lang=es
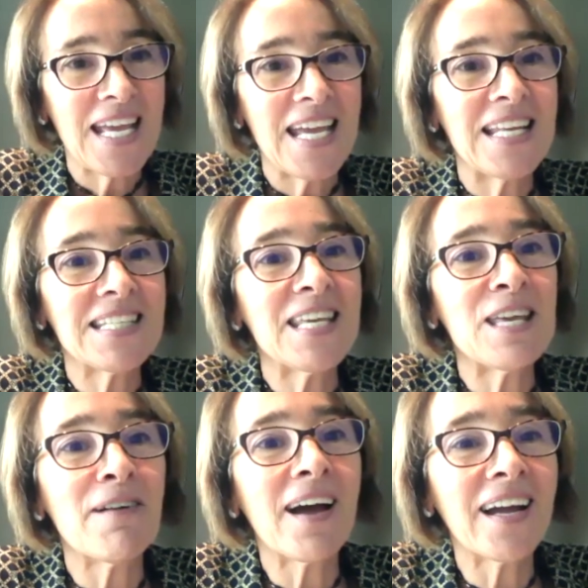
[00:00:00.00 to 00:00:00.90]
Él es
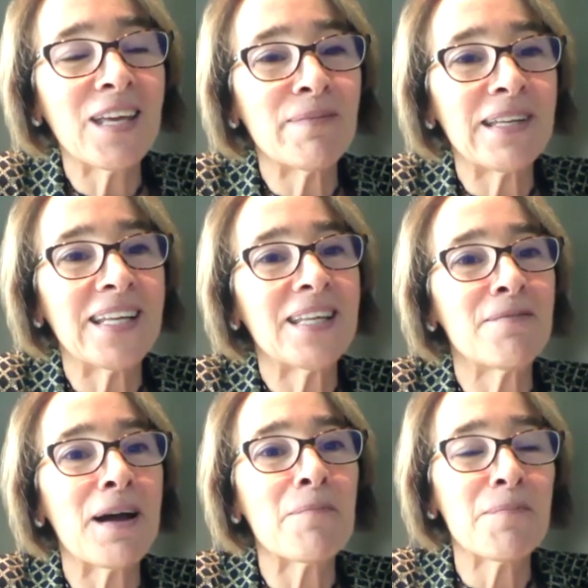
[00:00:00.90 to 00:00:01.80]
Iván Jiménez.
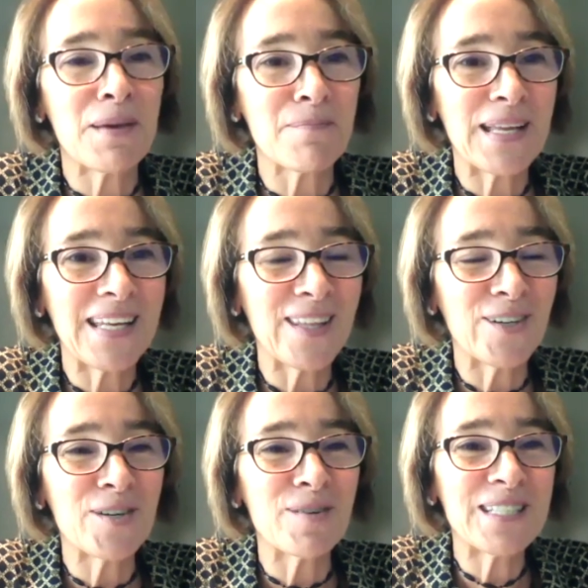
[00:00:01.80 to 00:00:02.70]
Iván,
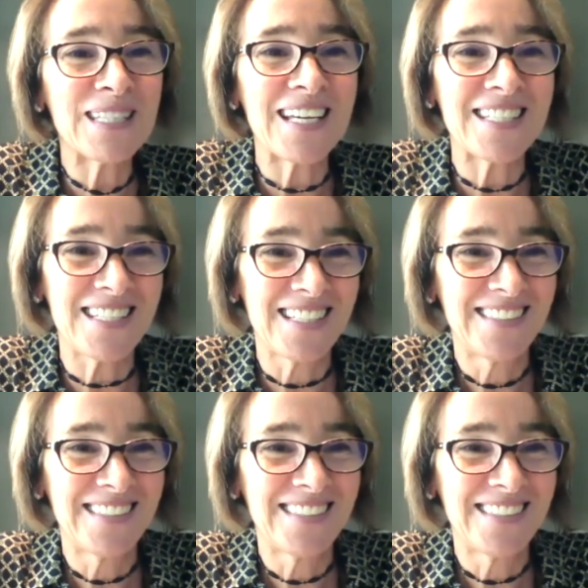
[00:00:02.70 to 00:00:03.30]
bienvenido, ¿cómo estás?